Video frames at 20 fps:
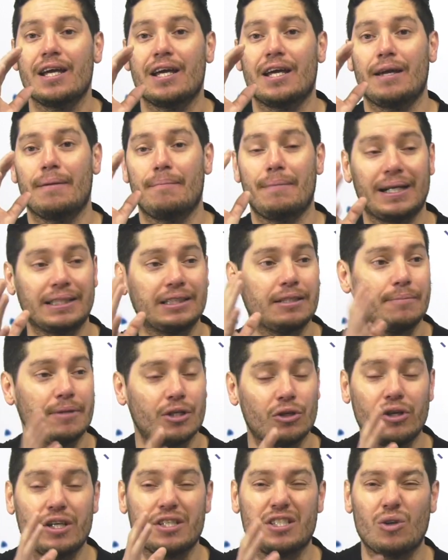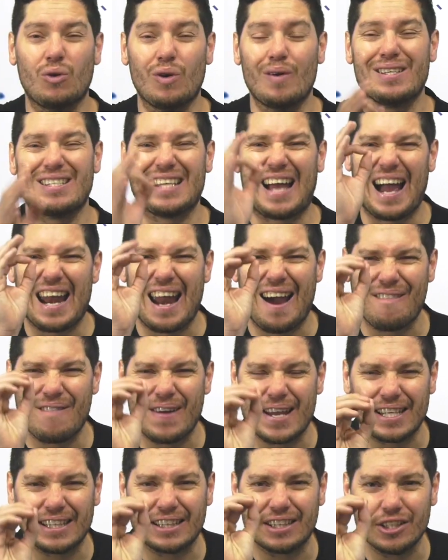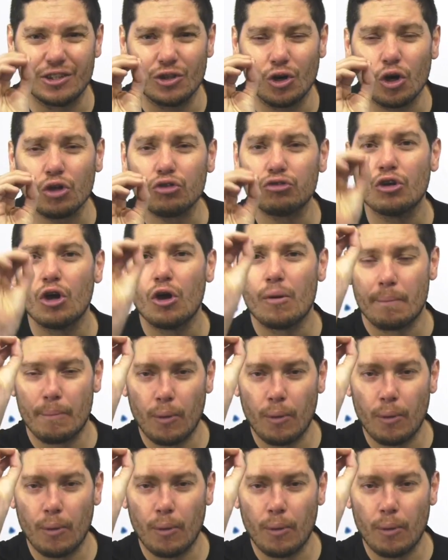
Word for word: eh, martes, miércoles y jueves a las 22.